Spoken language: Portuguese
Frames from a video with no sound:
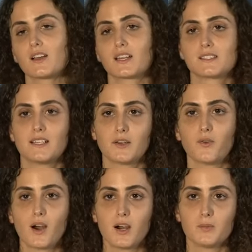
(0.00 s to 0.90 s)
Graciliano
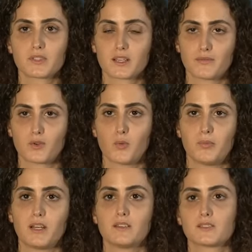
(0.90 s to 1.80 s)
Ramos, que ficou
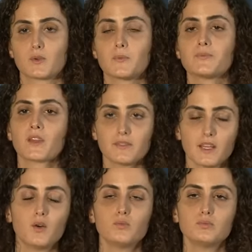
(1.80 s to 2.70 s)
preso,
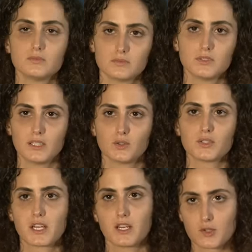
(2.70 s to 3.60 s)
não em
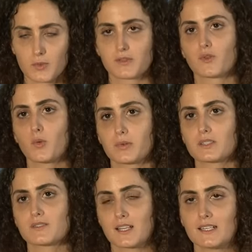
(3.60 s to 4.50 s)
Dois Rios, mas ficou
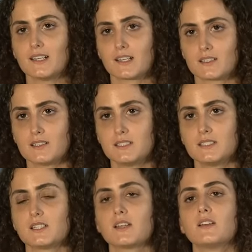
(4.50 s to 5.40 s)
preso na Ilha
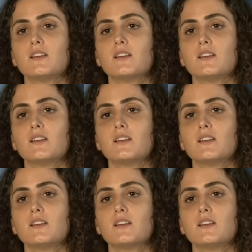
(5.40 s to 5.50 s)
Grande.